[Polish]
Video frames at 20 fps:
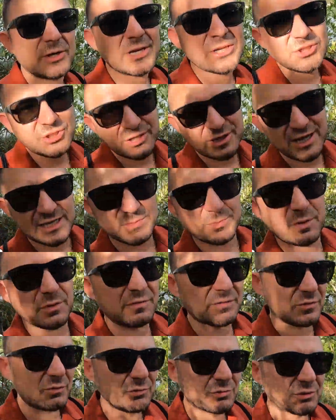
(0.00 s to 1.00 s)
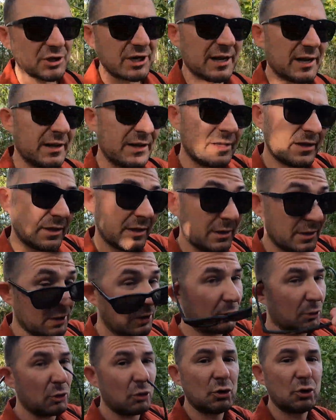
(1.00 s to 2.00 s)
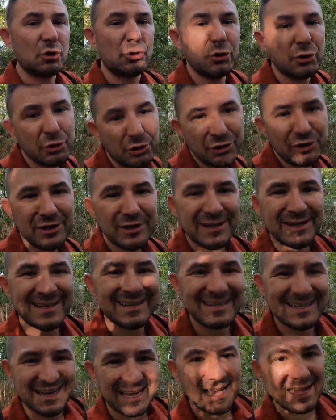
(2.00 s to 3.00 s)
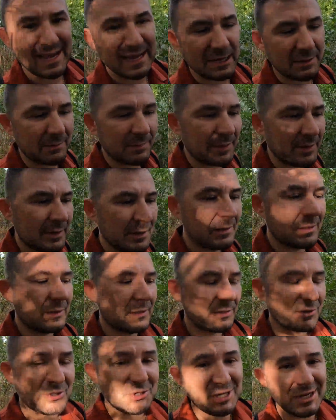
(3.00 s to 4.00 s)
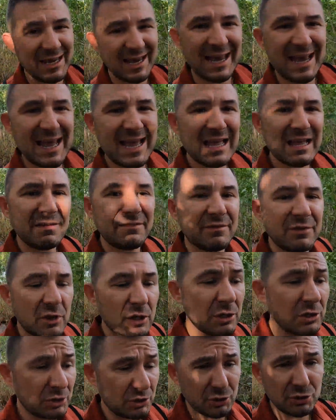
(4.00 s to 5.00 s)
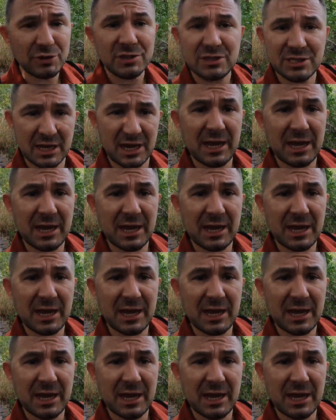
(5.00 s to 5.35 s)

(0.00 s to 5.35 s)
To jeszcze raz powtórzę. Good time to have a good